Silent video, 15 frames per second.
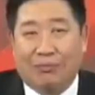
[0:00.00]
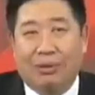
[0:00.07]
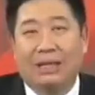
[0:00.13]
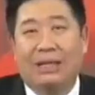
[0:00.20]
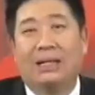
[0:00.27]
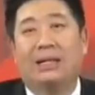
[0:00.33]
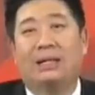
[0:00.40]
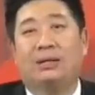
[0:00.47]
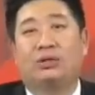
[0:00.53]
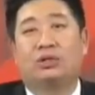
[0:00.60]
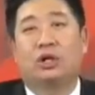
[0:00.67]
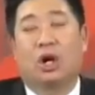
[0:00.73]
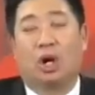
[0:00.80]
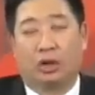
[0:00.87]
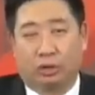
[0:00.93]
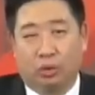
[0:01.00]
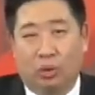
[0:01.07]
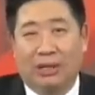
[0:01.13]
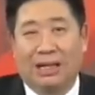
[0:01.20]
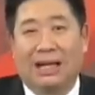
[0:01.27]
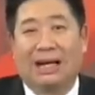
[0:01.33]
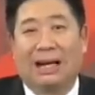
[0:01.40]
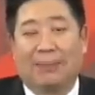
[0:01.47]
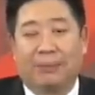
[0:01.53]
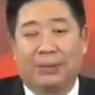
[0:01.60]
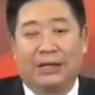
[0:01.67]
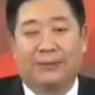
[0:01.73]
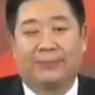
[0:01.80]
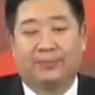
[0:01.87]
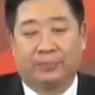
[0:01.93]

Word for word: วันนี้ชะลอตัวในระดับหนึ่ง